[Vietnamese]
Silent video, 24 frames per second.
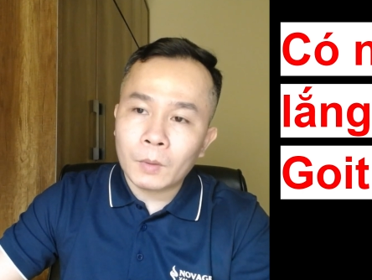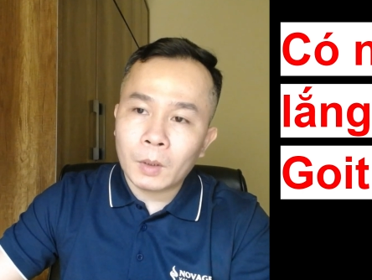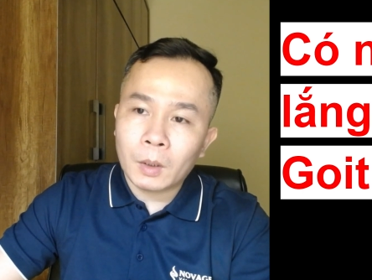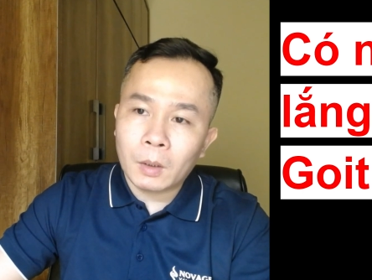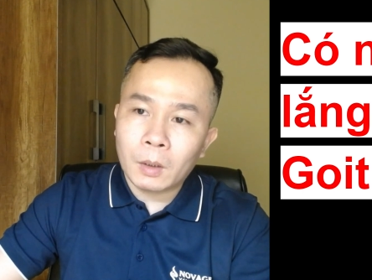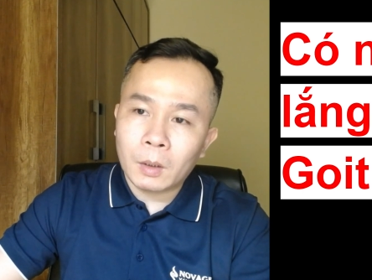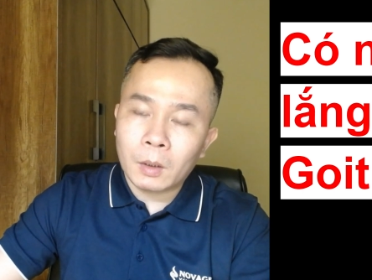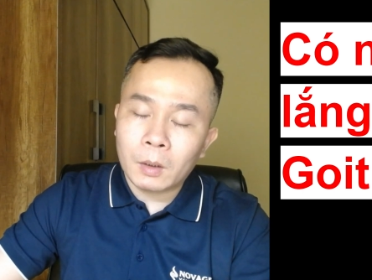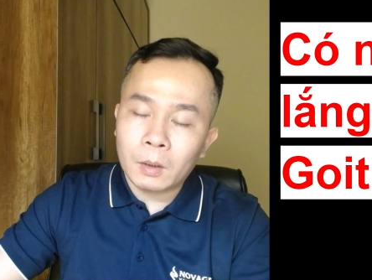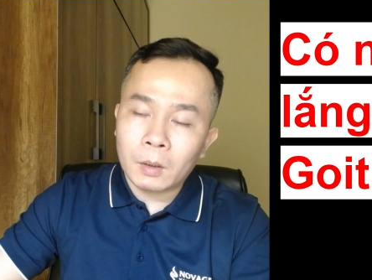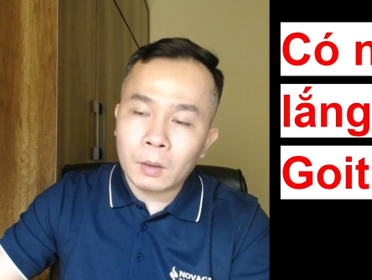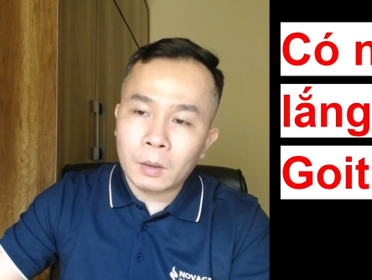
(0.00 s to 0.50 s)

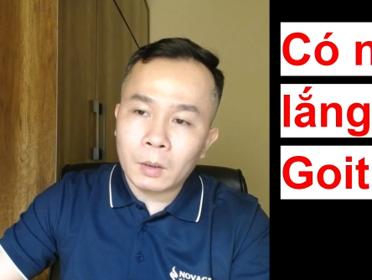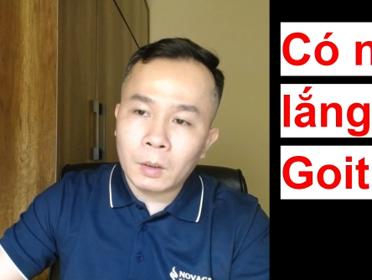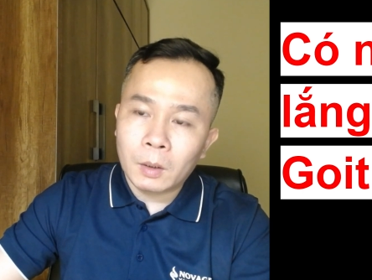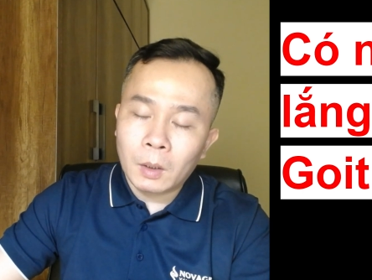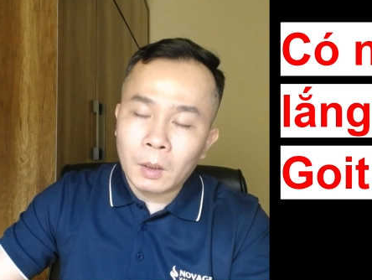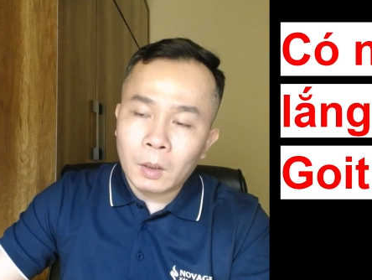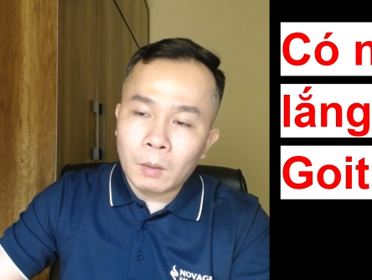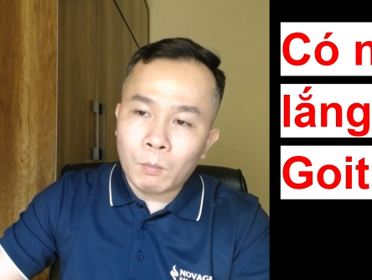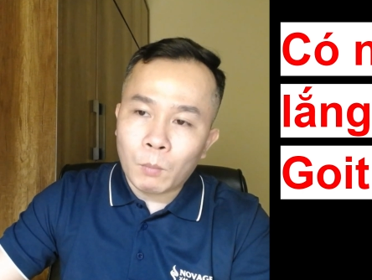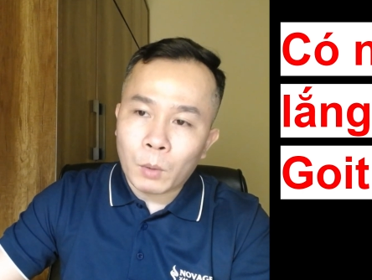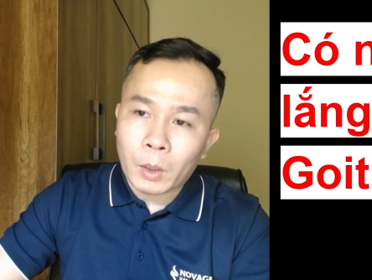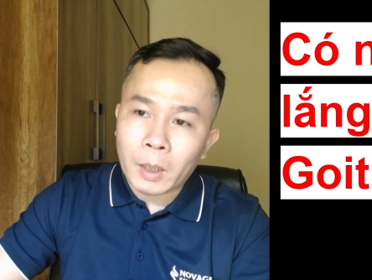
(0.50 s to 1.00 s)
uh,
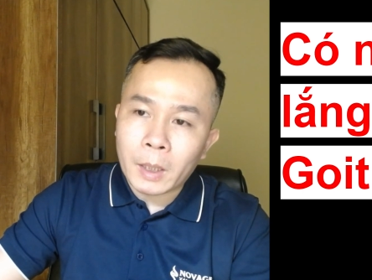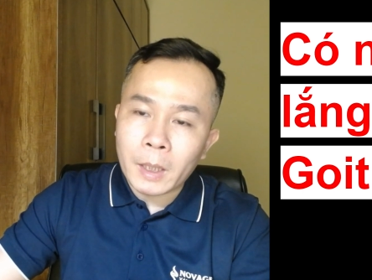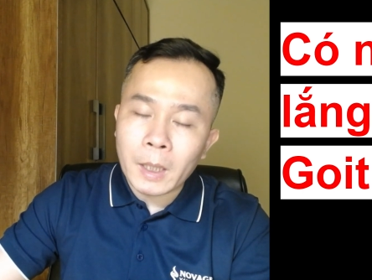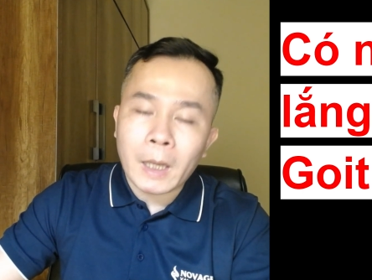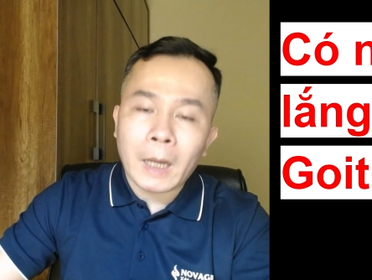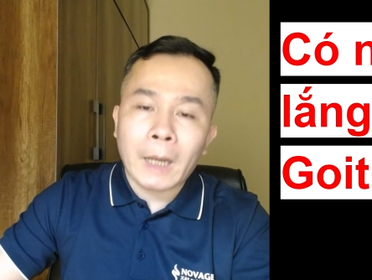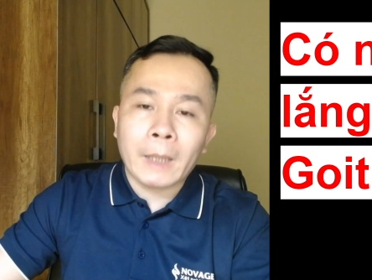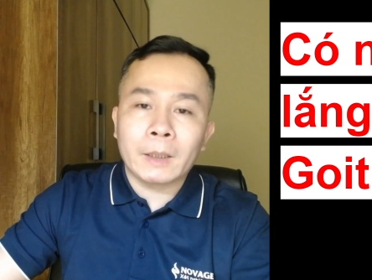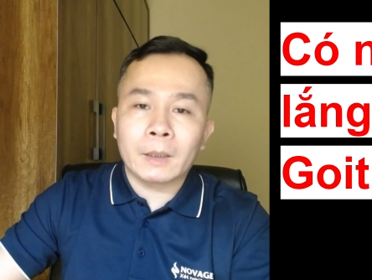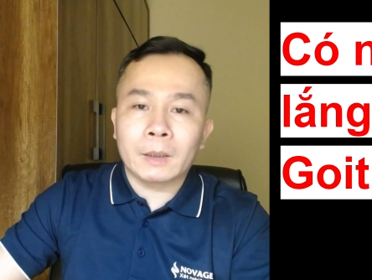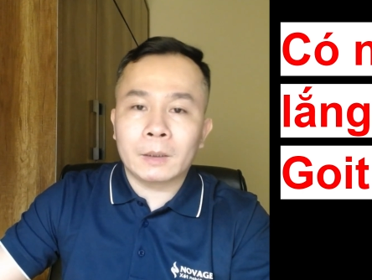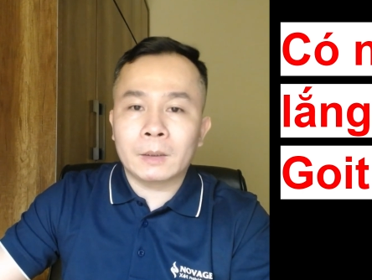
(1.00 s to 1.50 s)
một cái khía
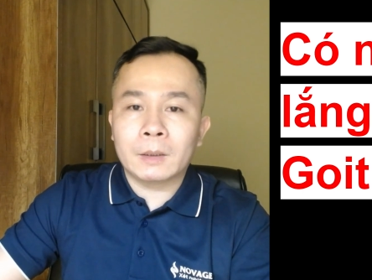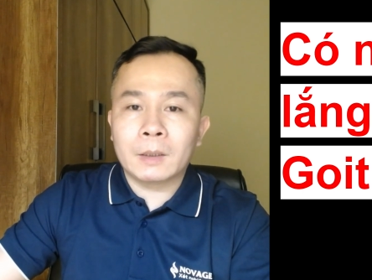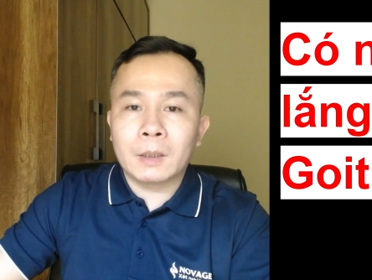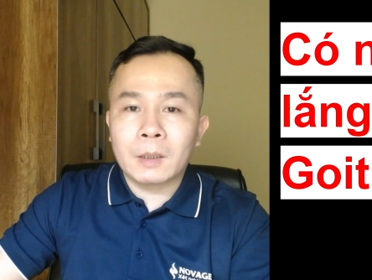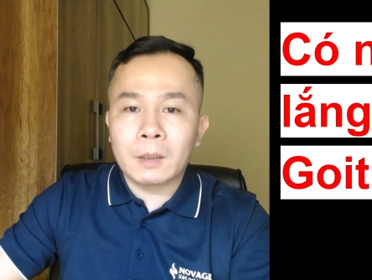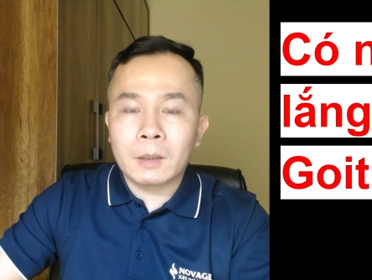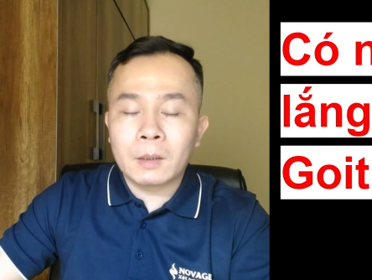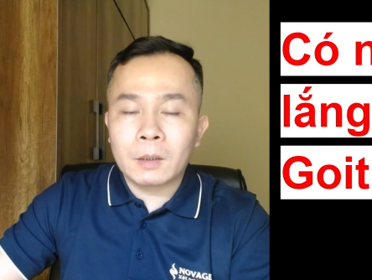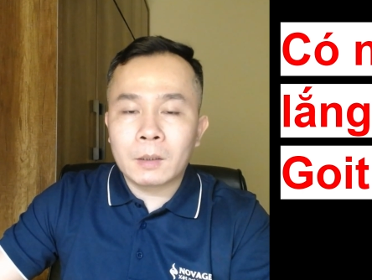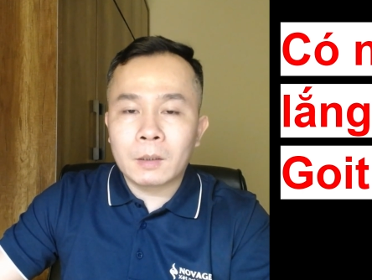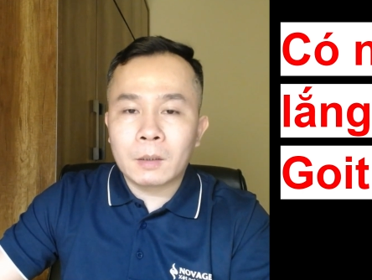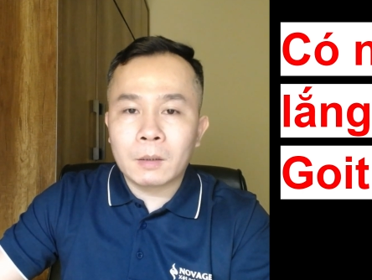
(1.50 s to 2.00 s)
cạnh
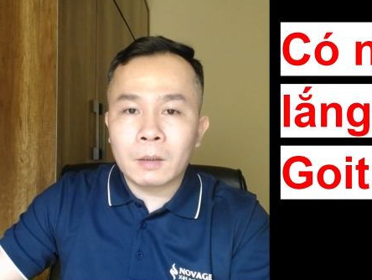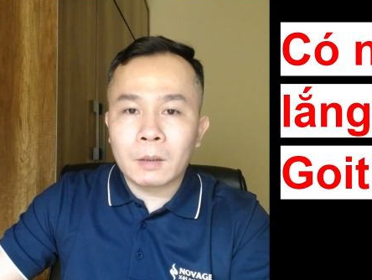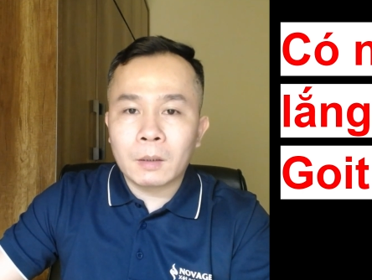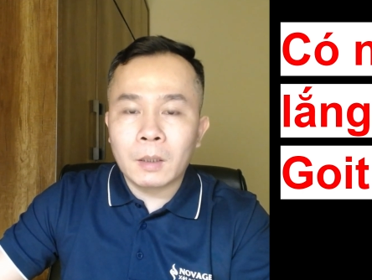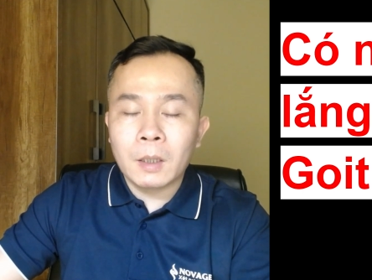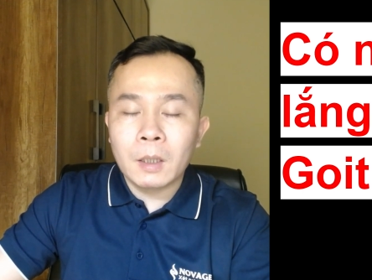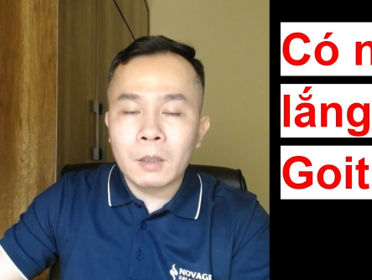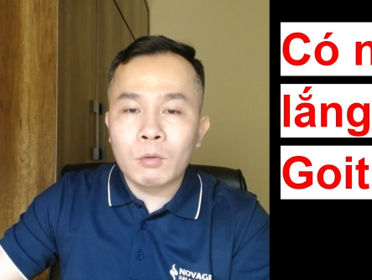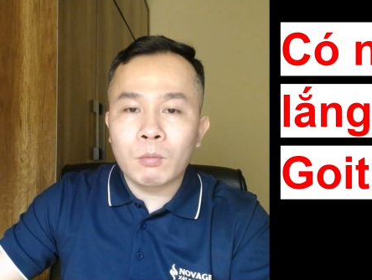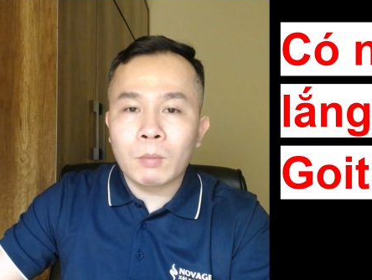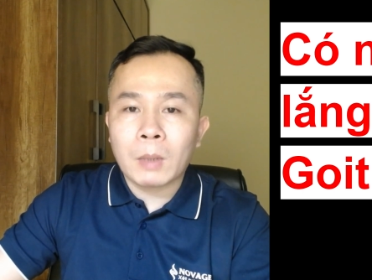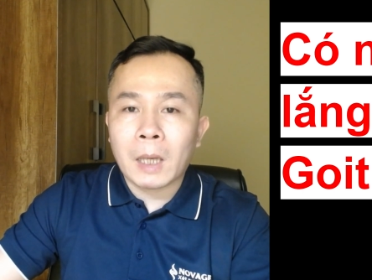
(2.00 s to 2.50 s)

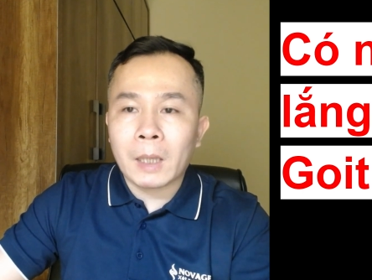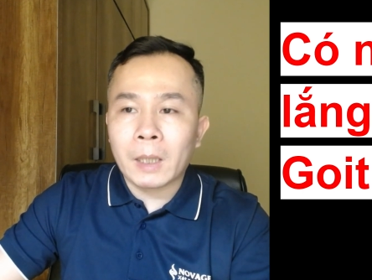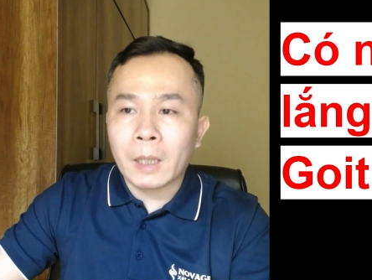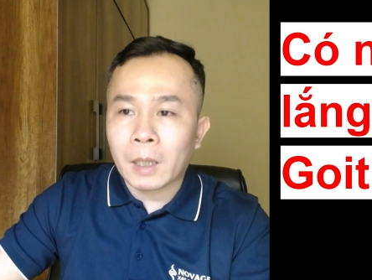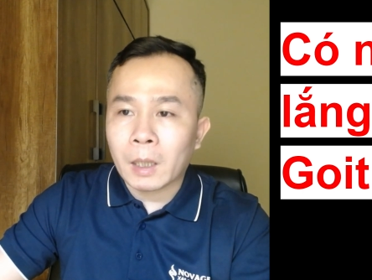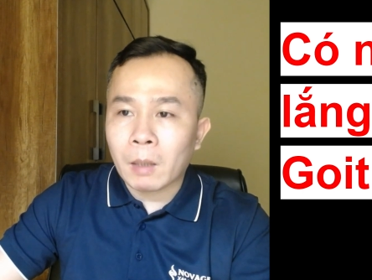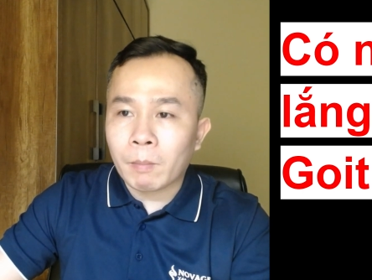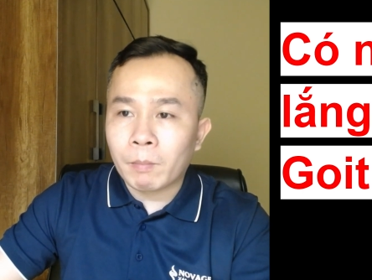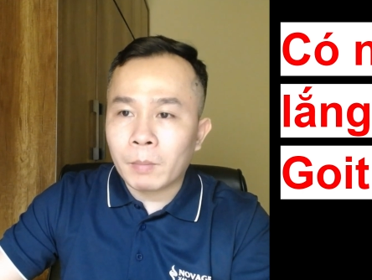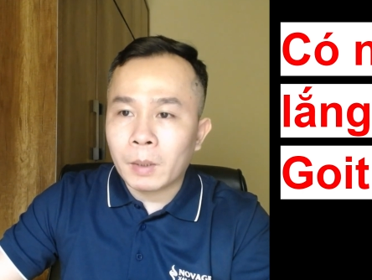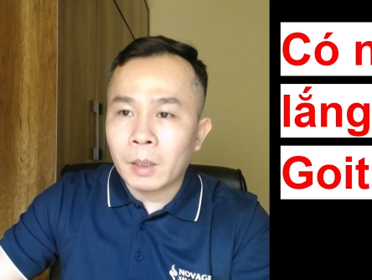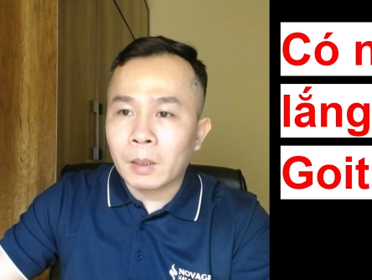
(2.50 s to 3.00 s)
khi chúng ta đề
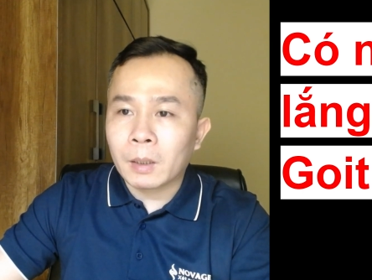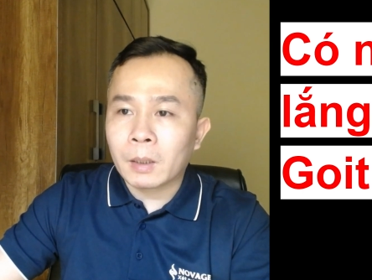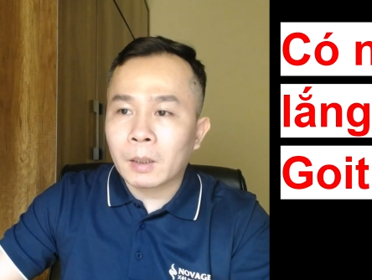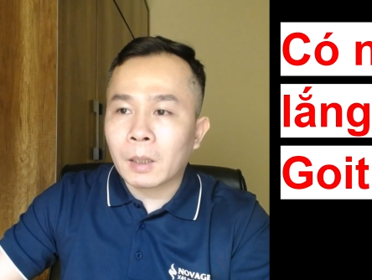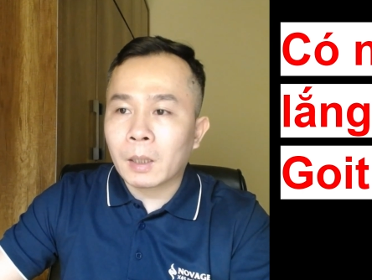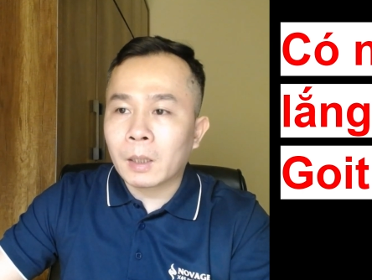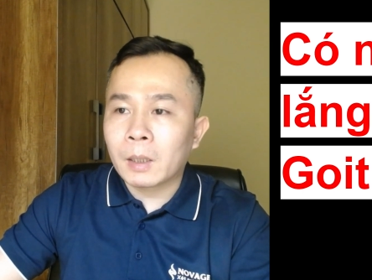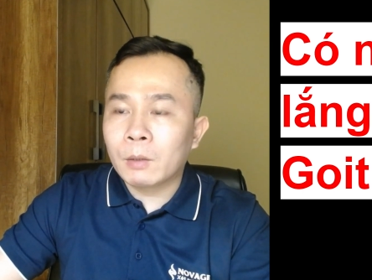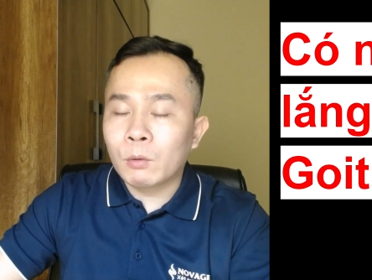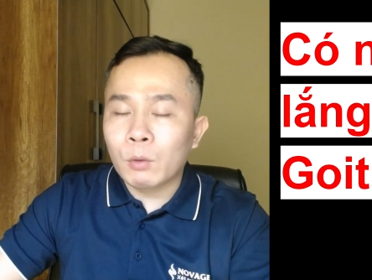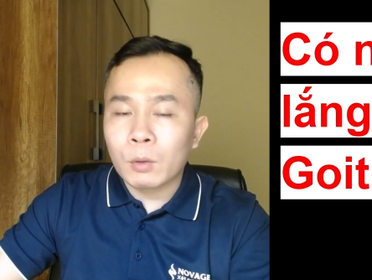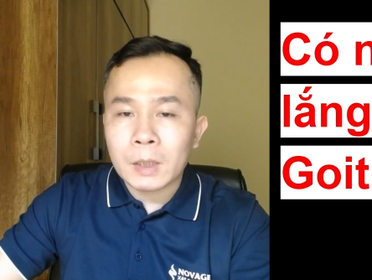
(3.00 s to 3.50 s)
cập đến các cái